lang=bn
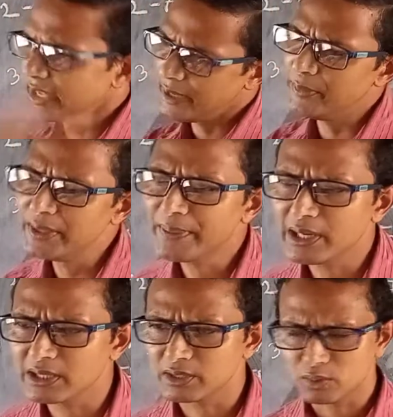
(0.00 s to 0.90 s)
এমনিই
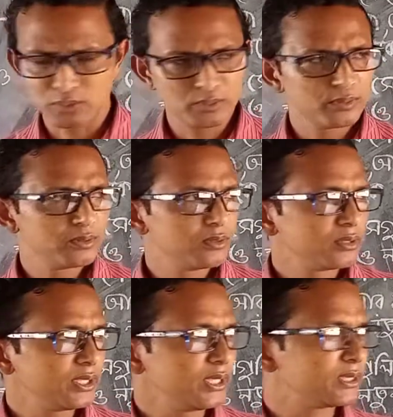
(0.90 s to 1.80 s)
ফেলে দিত
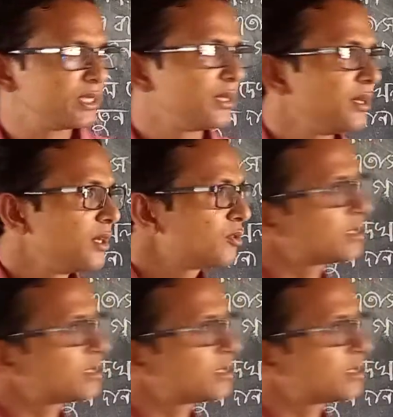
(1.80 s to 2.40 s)
ঠিক আছে তো